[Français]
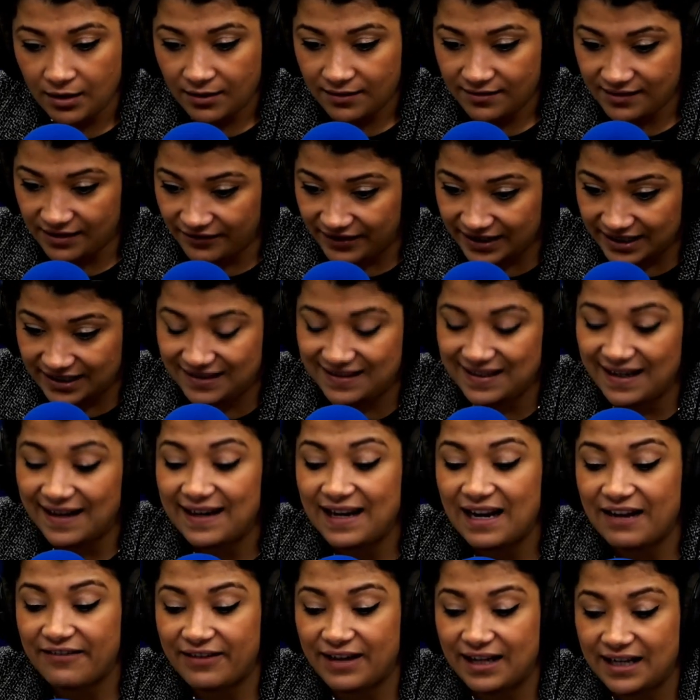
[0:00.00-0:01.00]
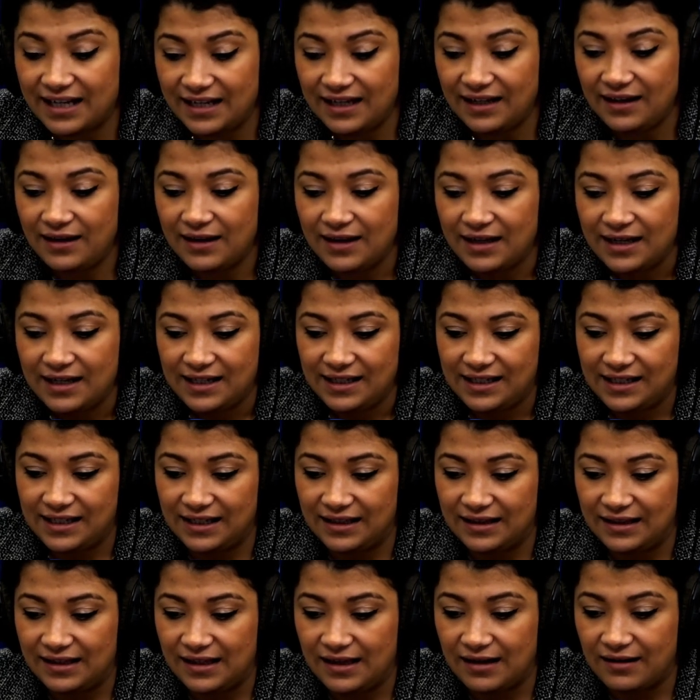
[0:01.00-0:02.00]
Ça va être Diane Lavallée, qui
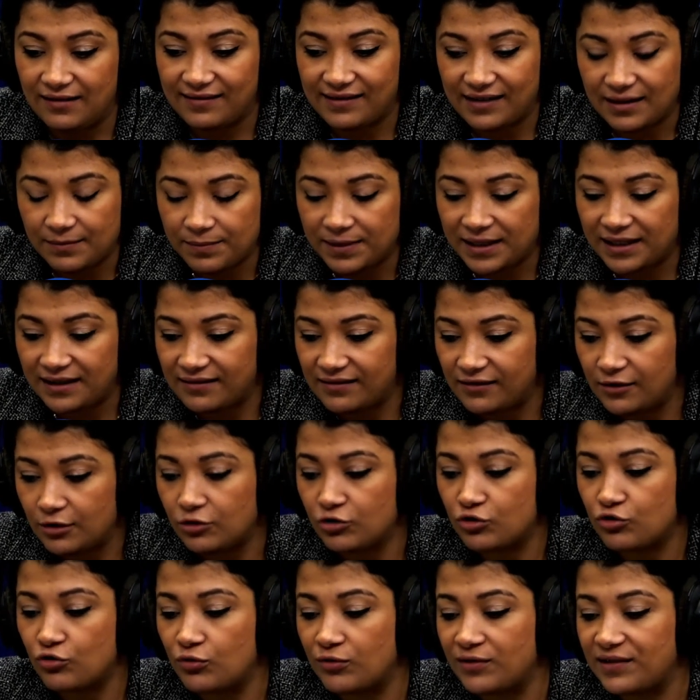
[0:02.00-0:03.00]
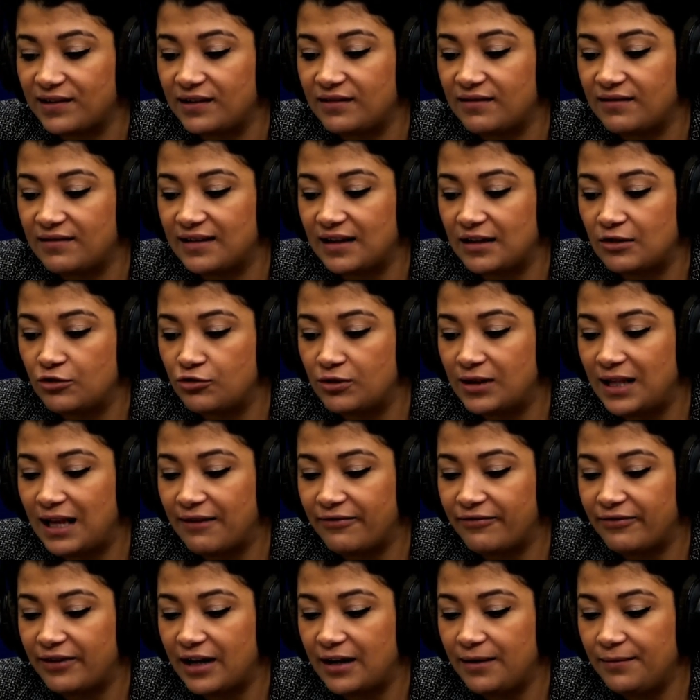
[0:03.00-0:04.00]
était ancienne présidente du Conseil du statut de la
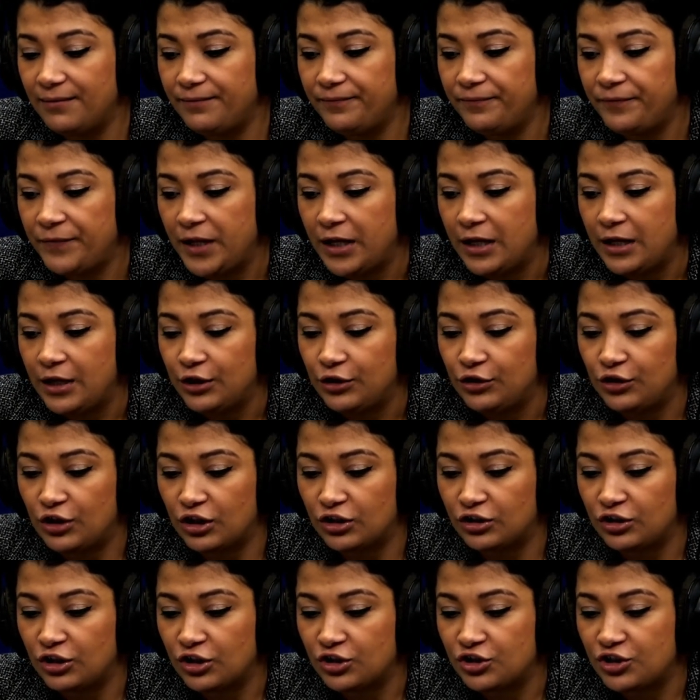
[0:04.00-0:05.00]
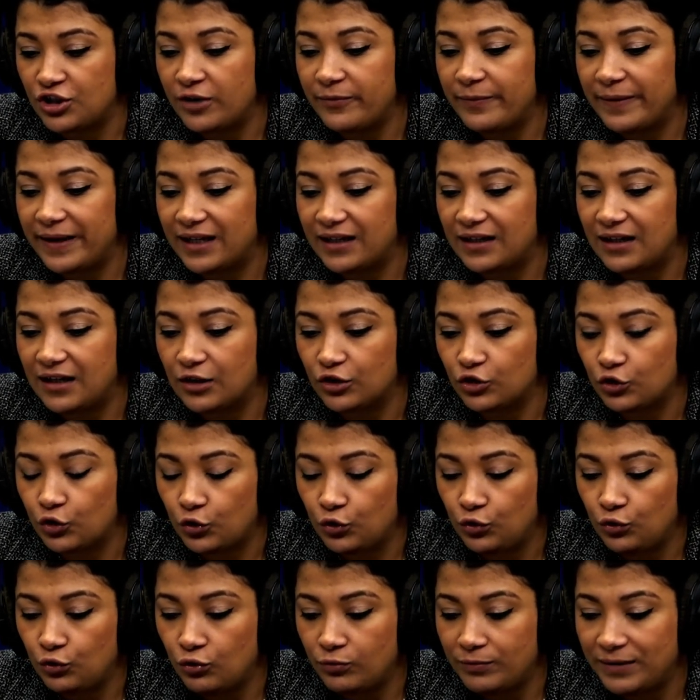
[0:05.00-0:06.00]
femme, docteur Jean-Bernard
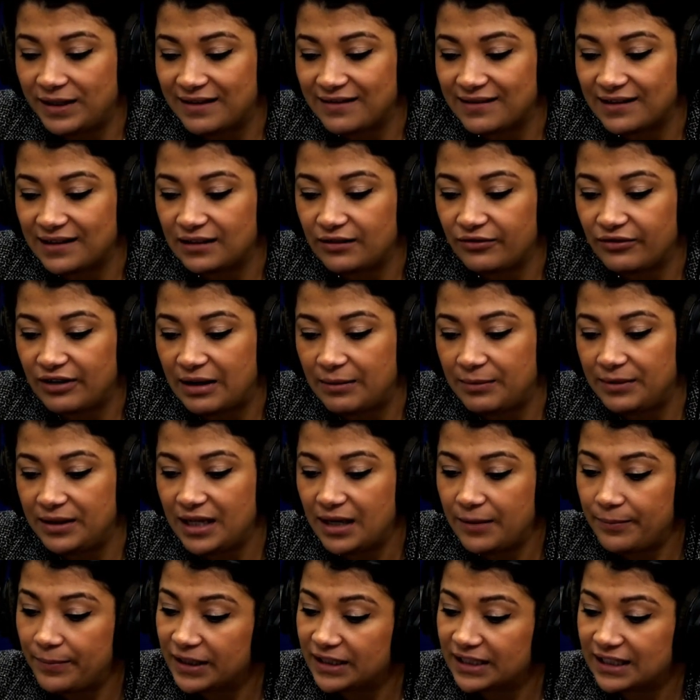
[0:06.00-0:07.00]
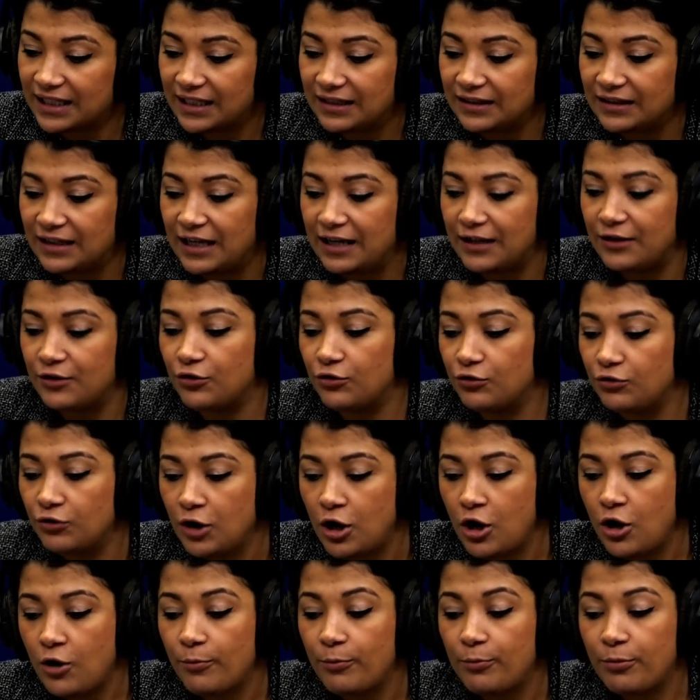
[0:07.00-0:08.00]
Trudeau, médecin de famille, et Patrick Taillon,
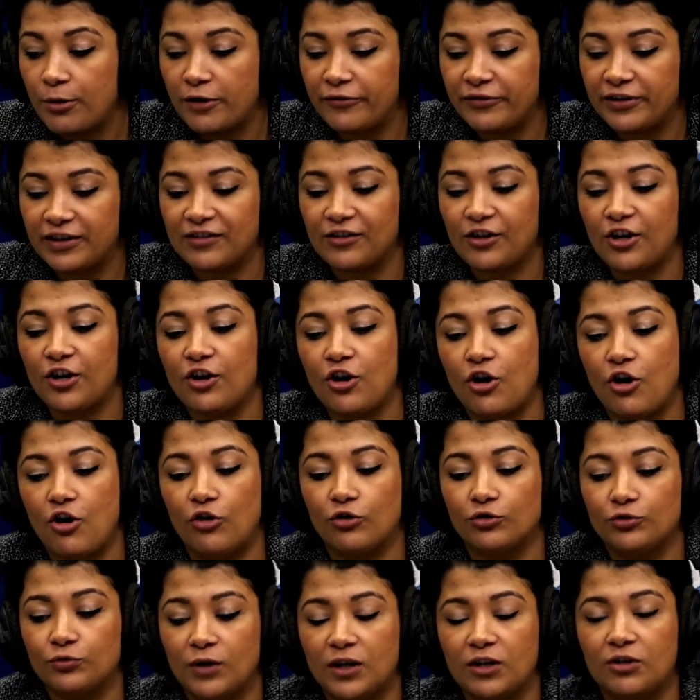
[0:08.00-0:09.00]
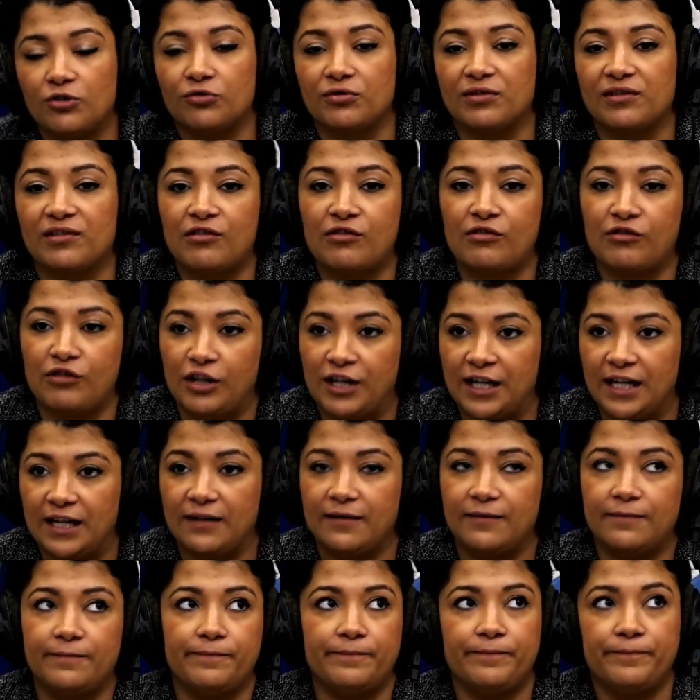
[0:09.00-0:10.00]
professeur en droit
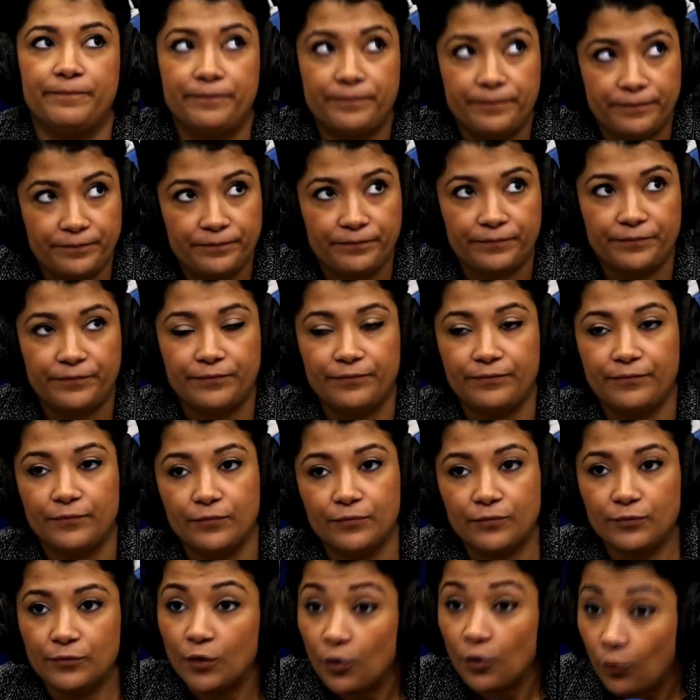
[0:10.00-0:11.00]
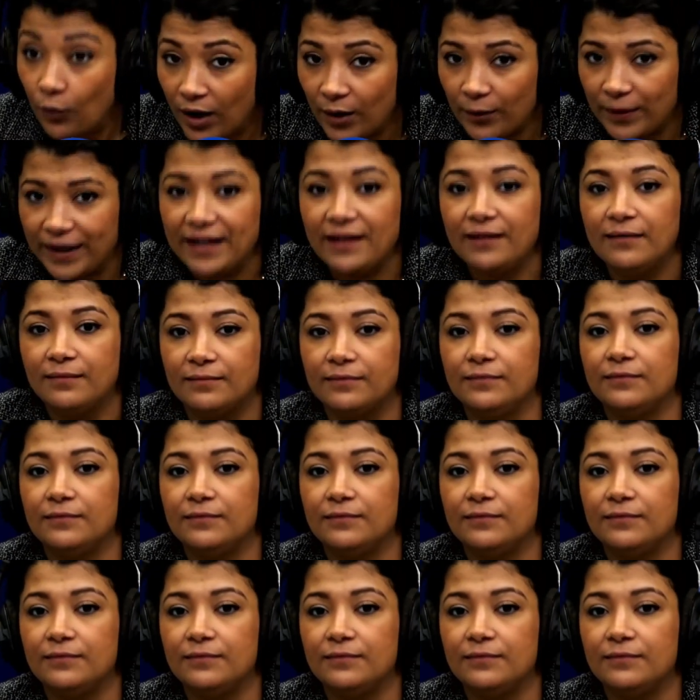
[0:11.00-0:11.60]
constitutionnel. Oui, oui.